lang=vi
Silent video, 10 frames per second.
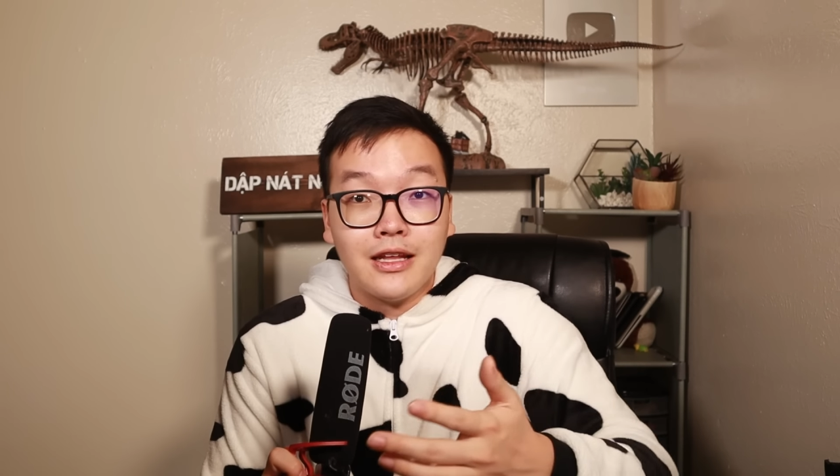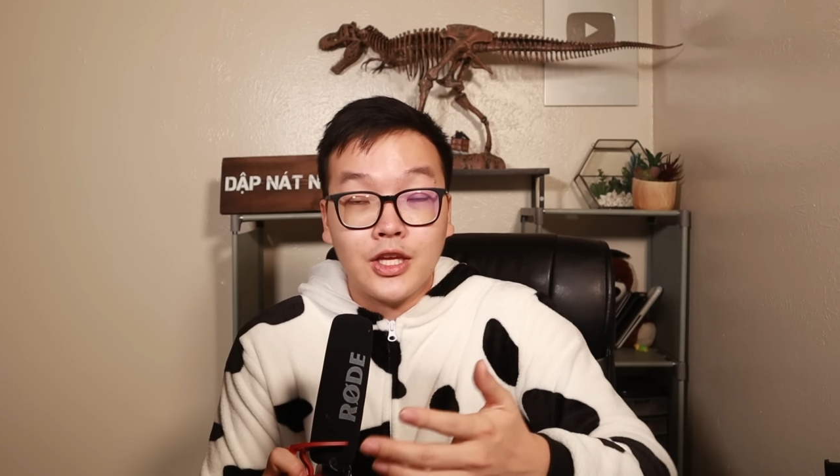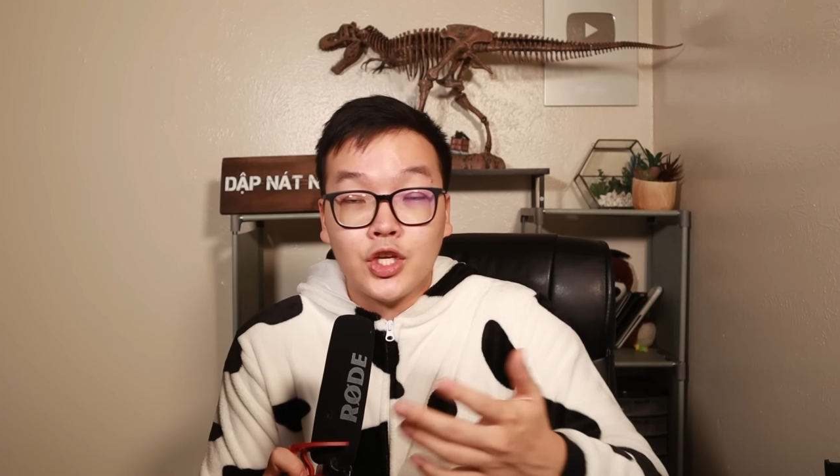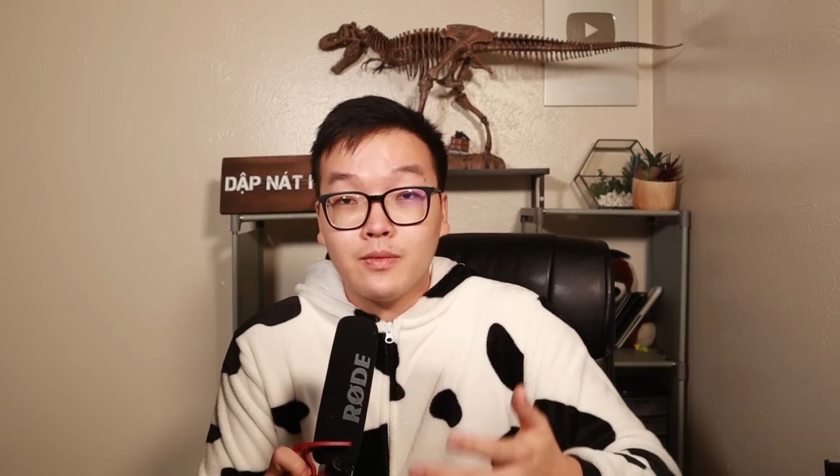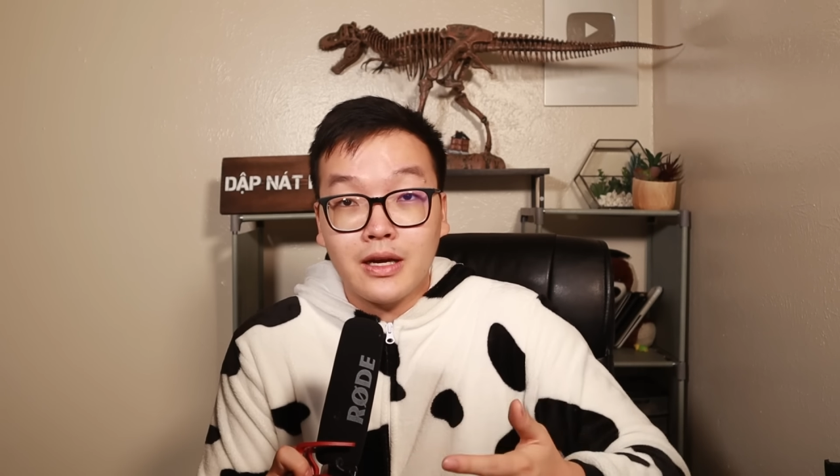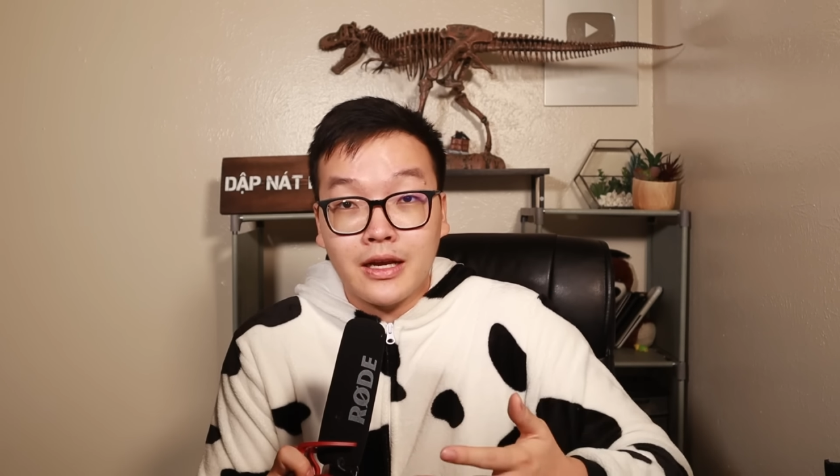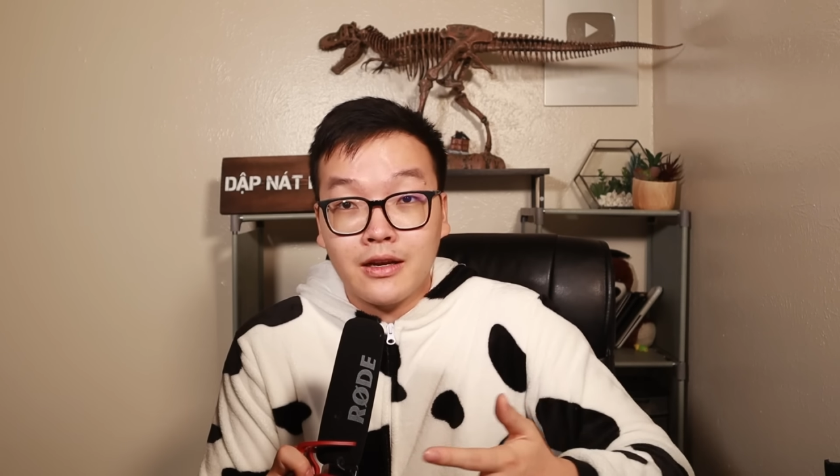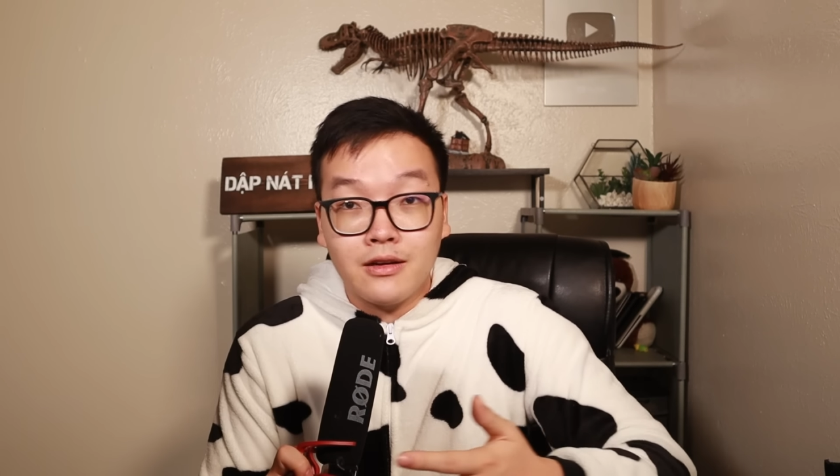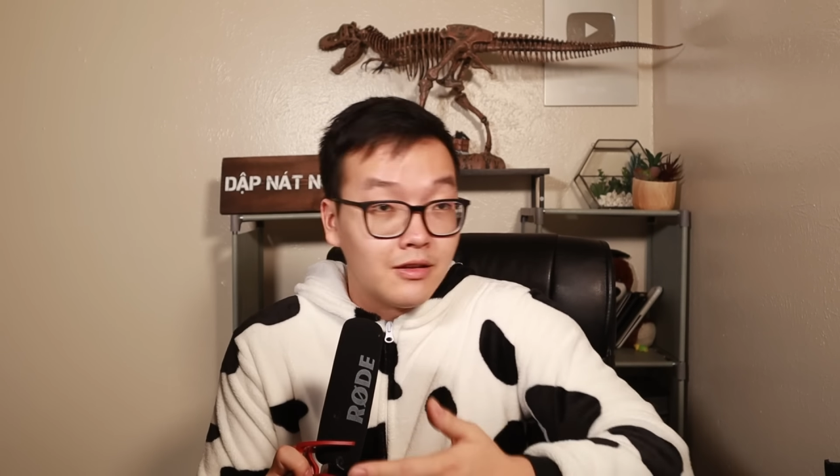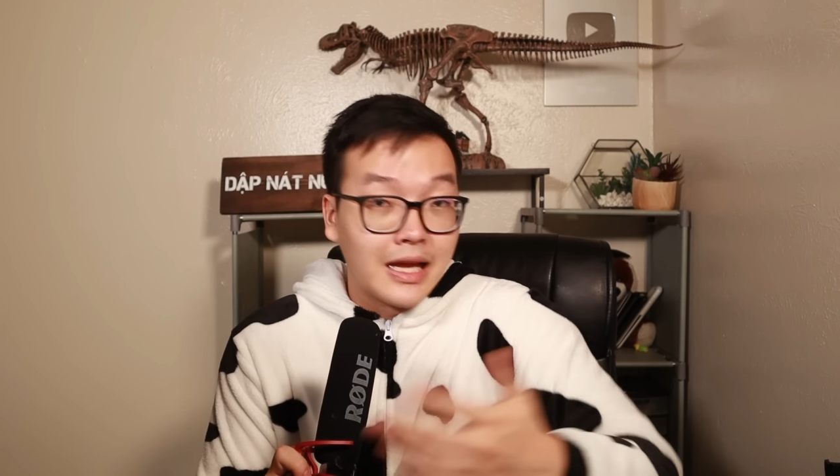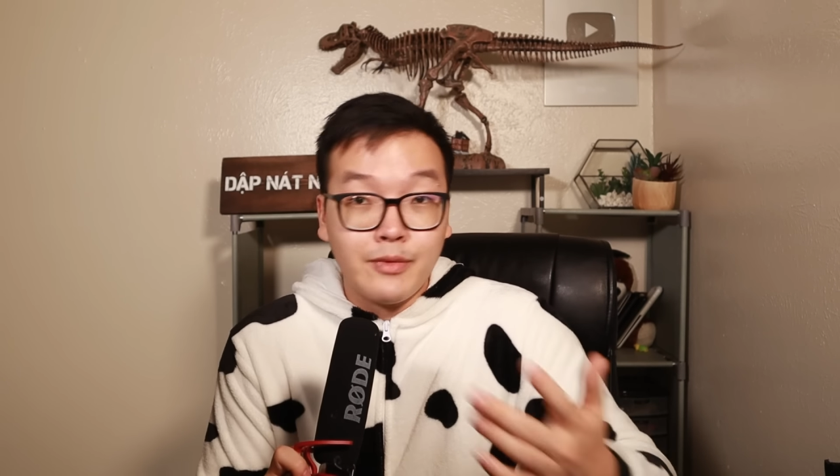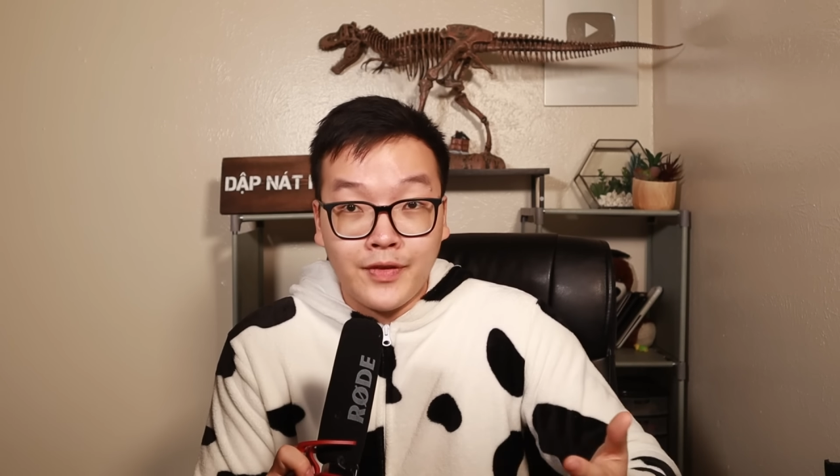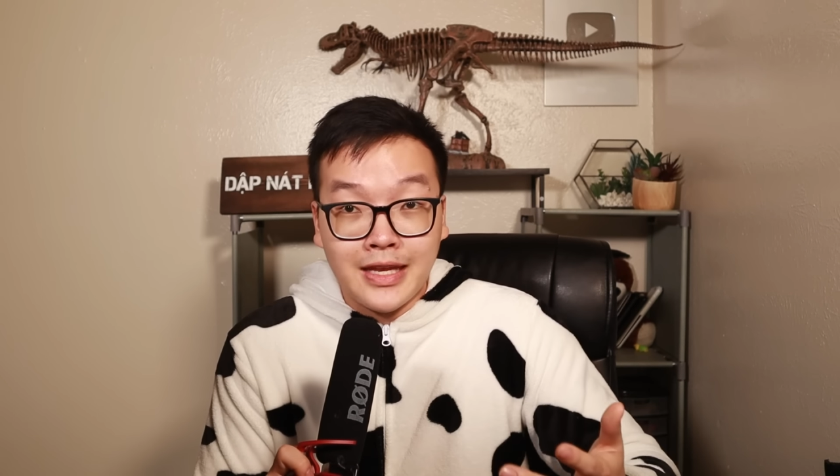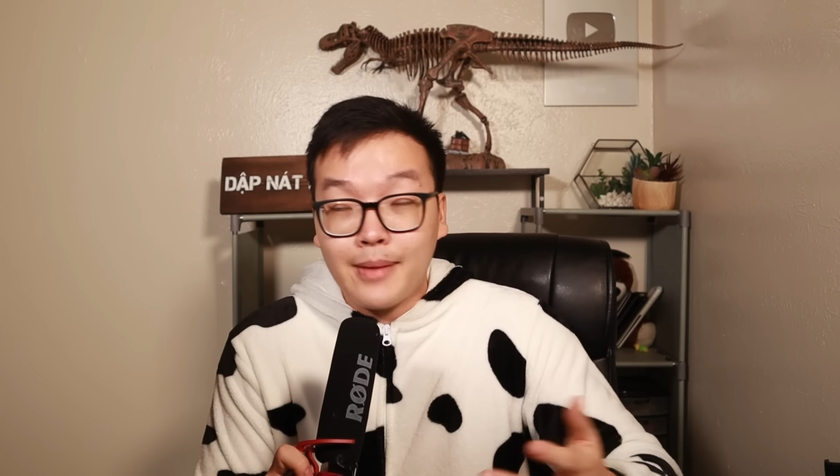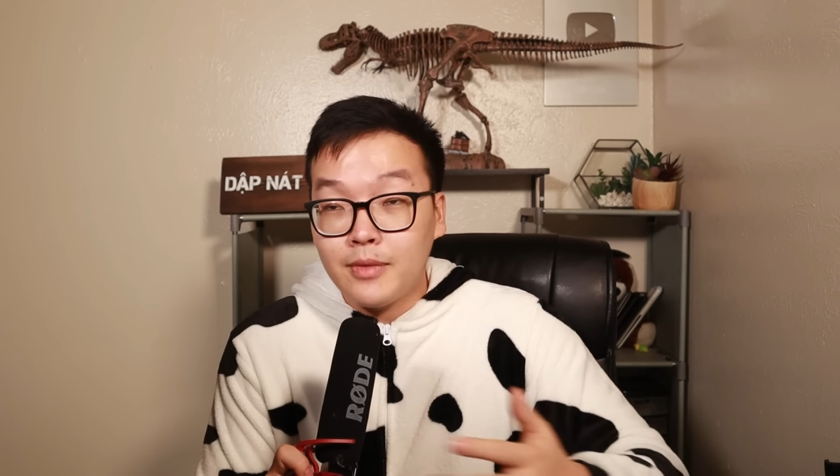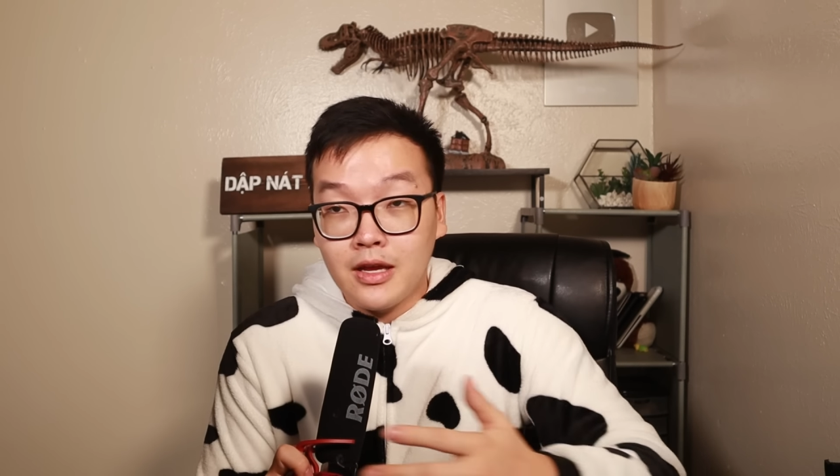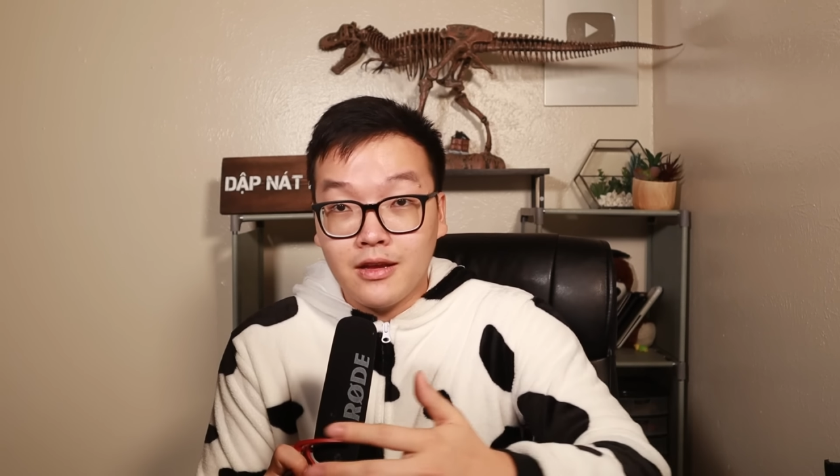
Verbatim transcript: thị trường mà rớt 20%,